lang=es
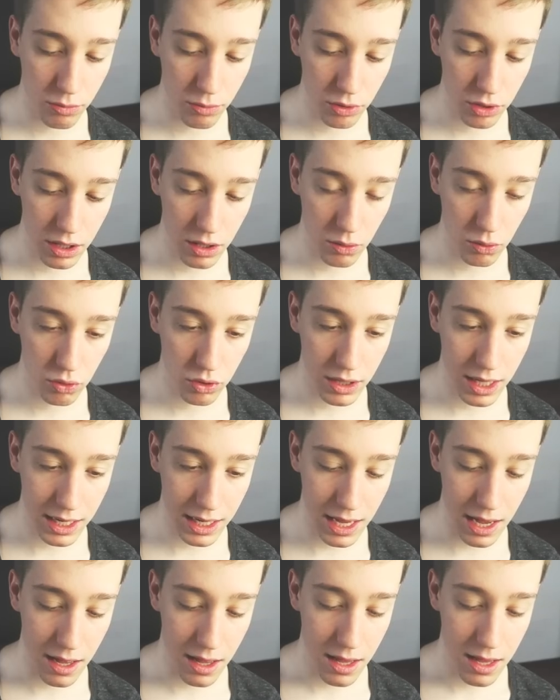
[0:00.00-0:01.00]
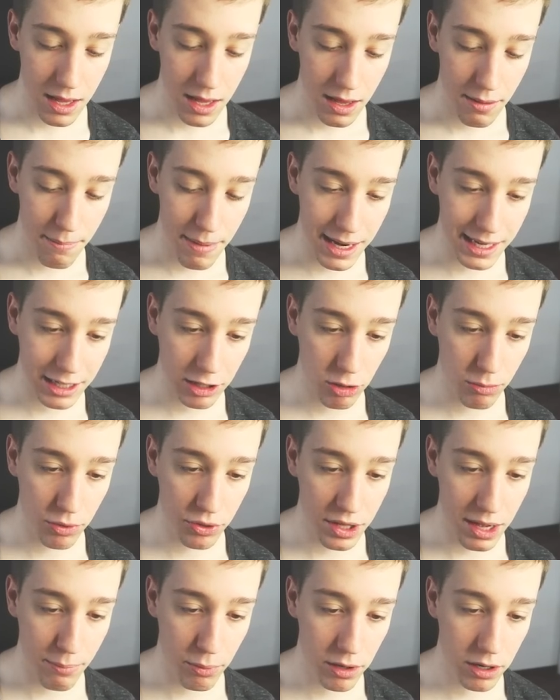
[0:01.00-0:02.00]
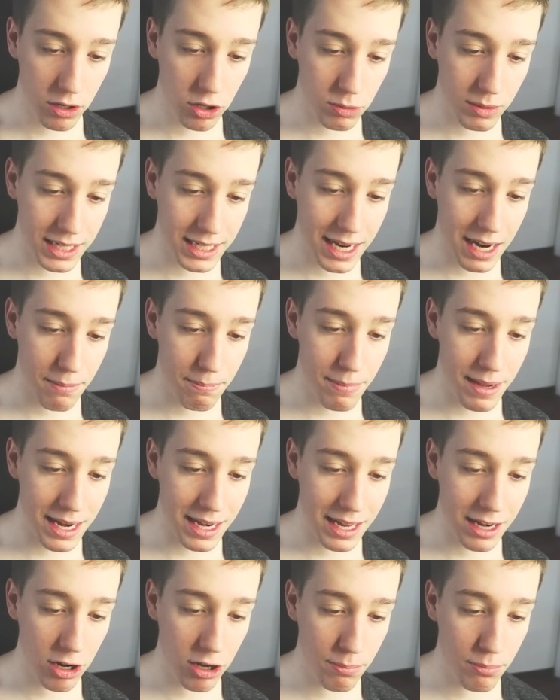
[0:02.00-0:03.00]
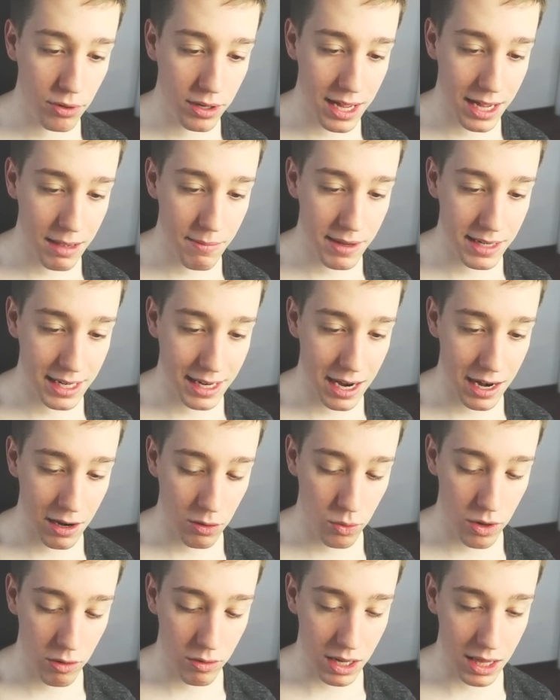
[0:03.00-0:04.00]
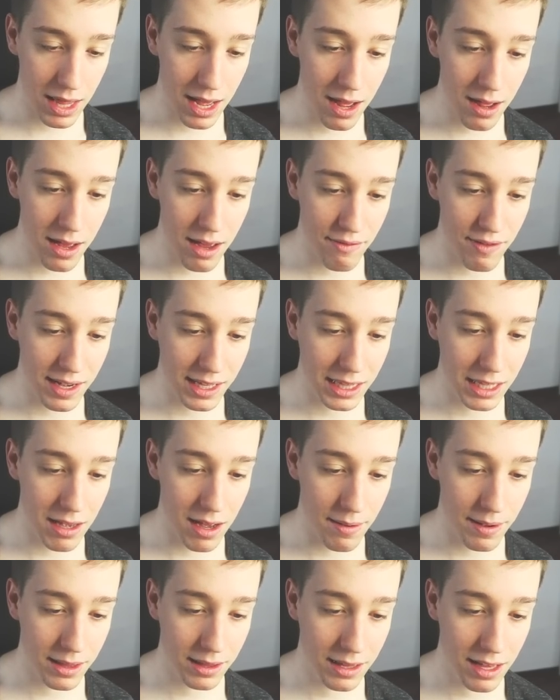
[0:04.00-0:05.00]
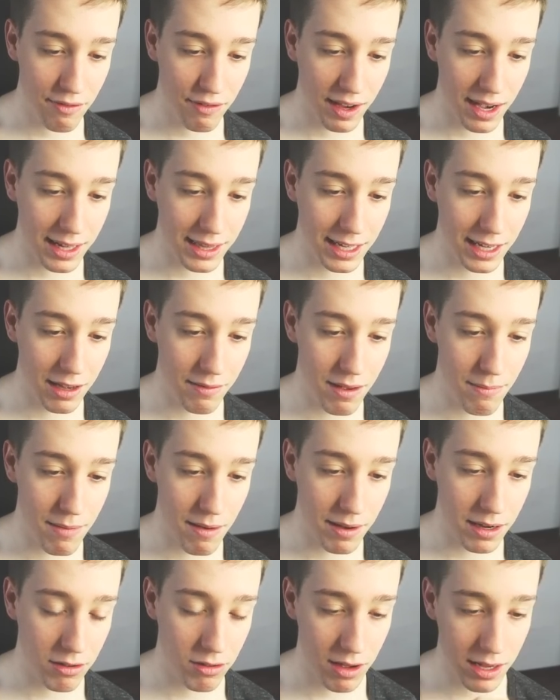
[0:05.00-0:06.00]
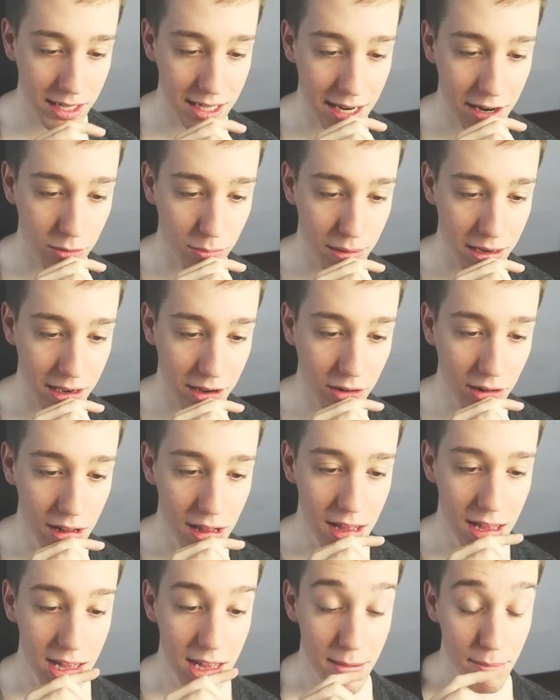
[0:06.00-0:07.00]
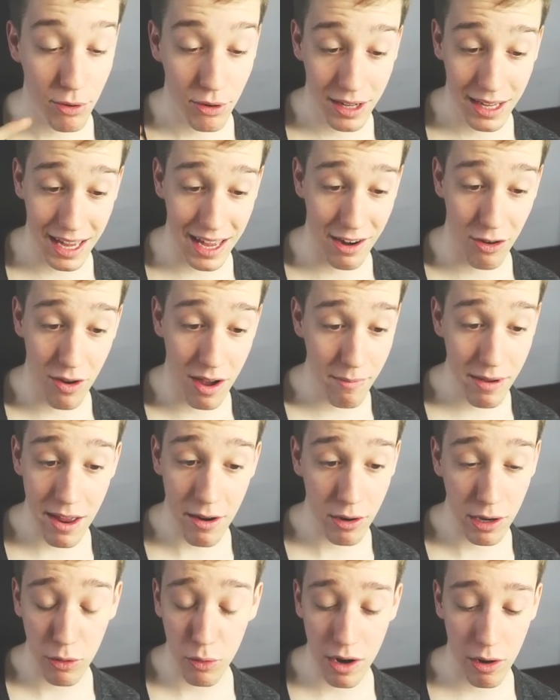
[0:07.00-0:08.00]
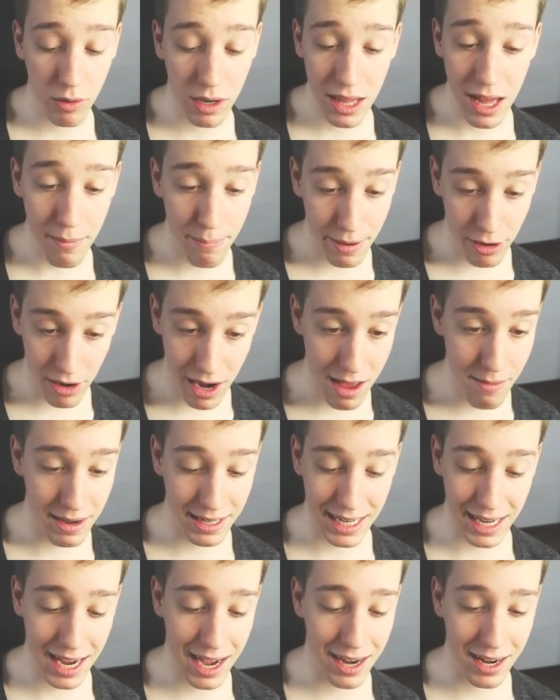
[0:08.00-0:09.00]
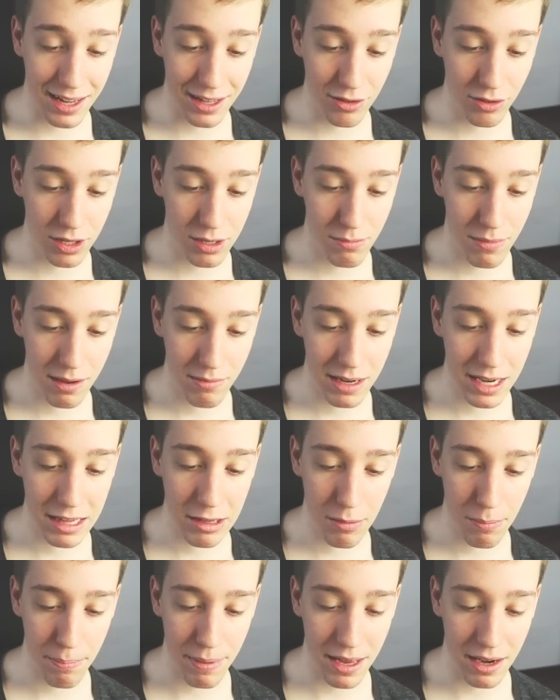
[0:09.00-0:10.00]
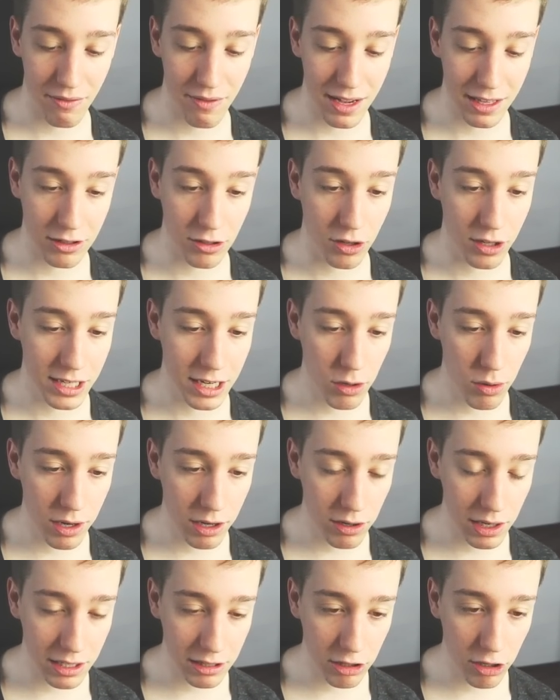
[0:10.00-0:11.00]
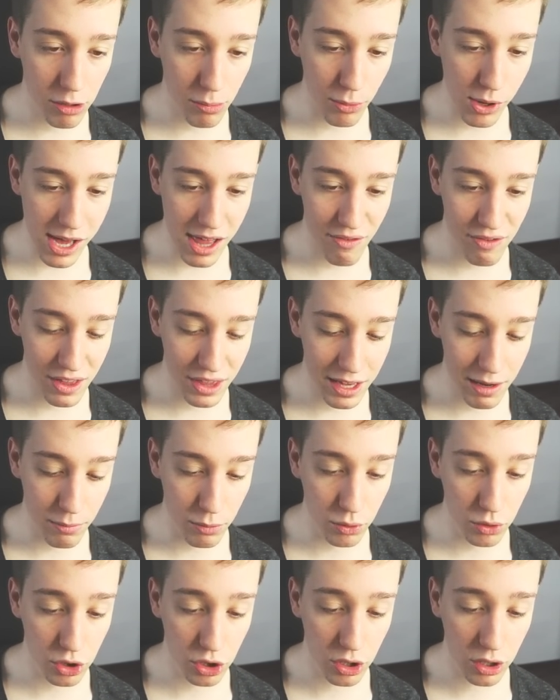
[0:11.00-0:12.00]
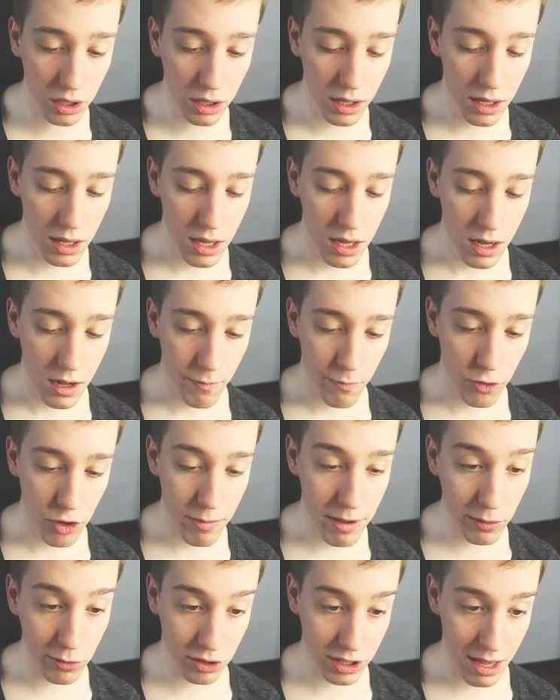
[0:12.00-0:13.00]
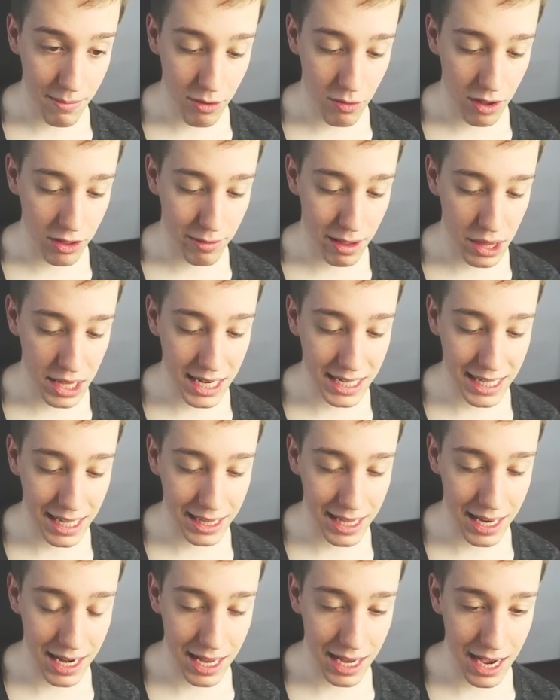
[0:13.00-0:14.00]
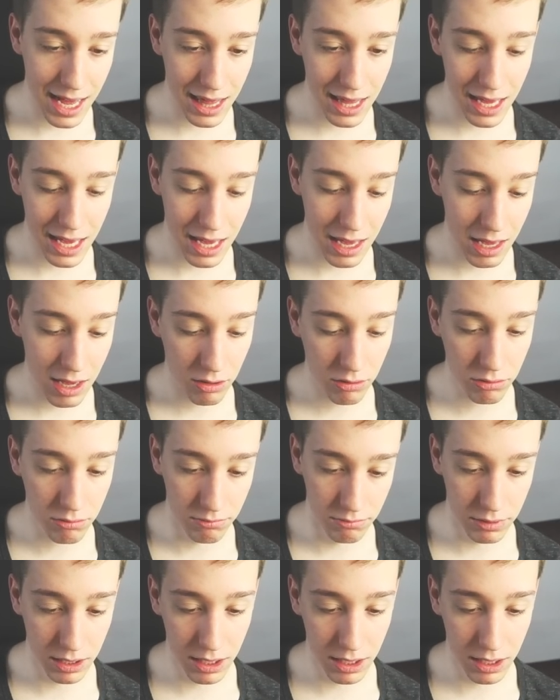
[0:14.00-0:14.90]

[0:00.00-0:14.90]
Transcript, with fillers: como te gustaría. Vale, saco un montapuercos, voy a sacar veneno, porque aquí me va a sacar alguna unidad, efectivamente, fíjate que bien me ha venido ahí sacar un veneno. Porque no ha mirado ninguna unidad, pero la iba a sacar. Entonces me ha venido perfecto. Saco un recolector, voy a defender mucho. No me gusta a mí cuando hacen esta técnica de... Oh,